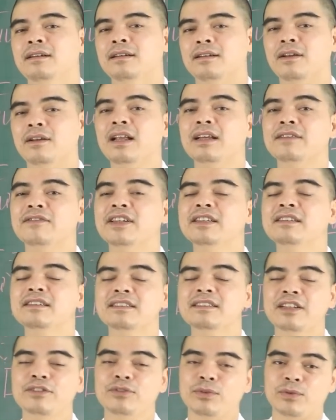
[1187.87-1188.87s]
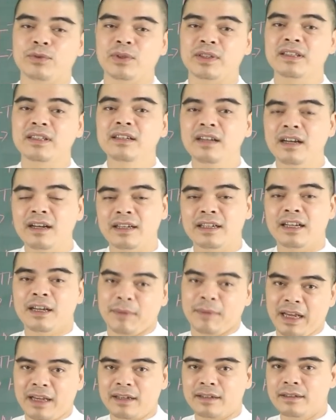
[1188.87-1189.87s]
đó là với những gia chủ tuổi Tân Hợi nam
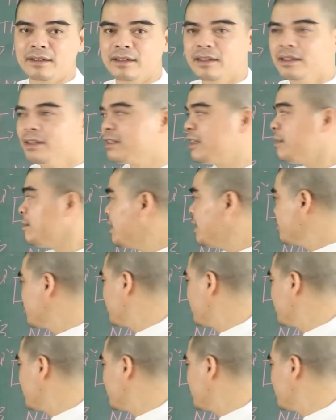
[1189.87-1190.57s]
mạng. Tiếp theo